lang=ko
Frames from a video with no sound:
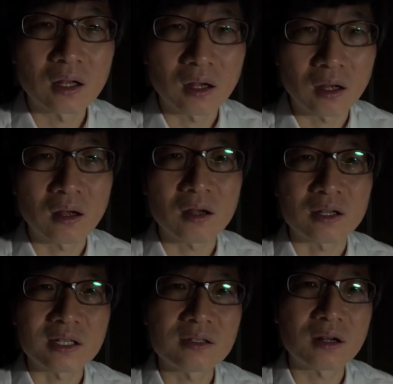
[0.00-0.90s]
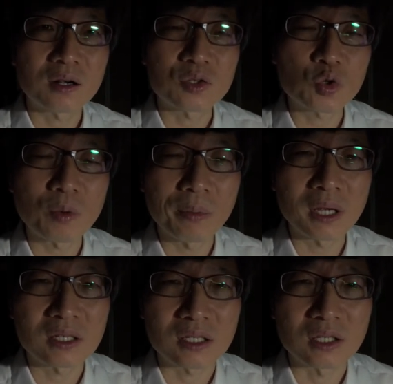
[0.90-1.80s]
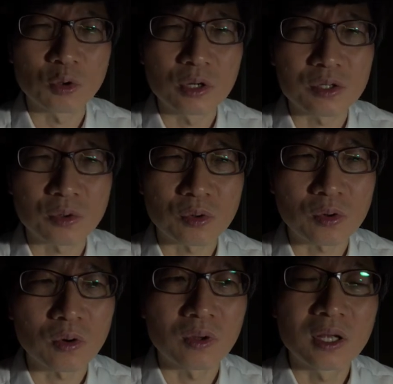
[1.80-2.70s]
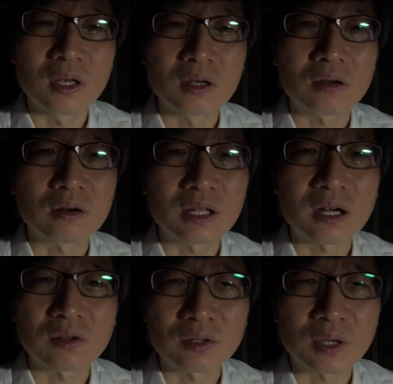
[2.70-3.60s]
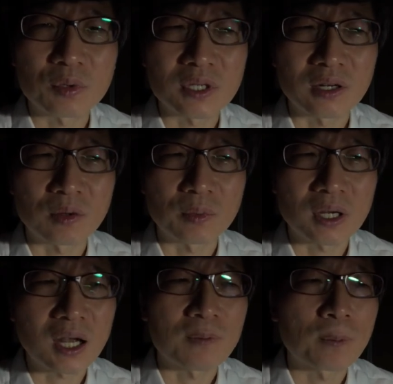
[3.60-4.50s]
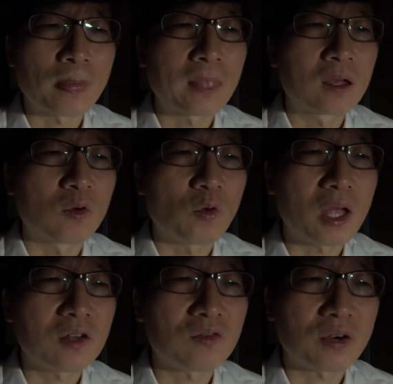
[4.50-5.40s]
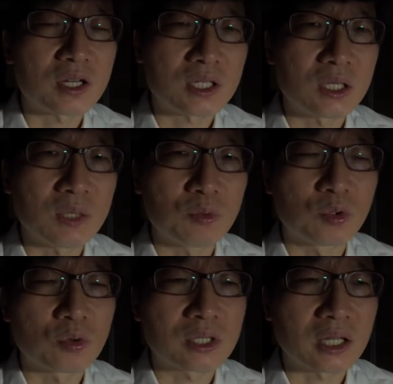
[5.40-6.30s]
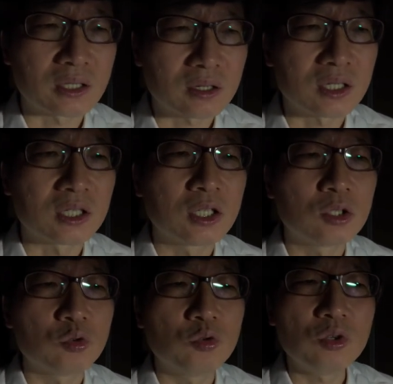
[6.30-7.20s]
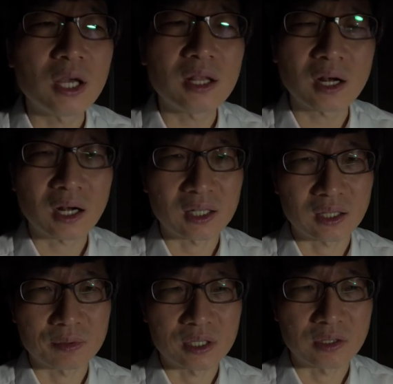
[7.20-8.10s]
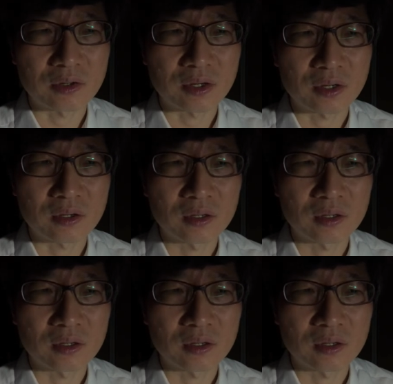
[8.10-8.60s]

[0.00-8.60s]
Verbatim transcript: 아 신선한 건 초밥이겠지 논리적으로. 그러니까 어떻게 표시하는 겁니까? when fresh 이 무동사절을 뒤에다가 갖다 붙인 거예요.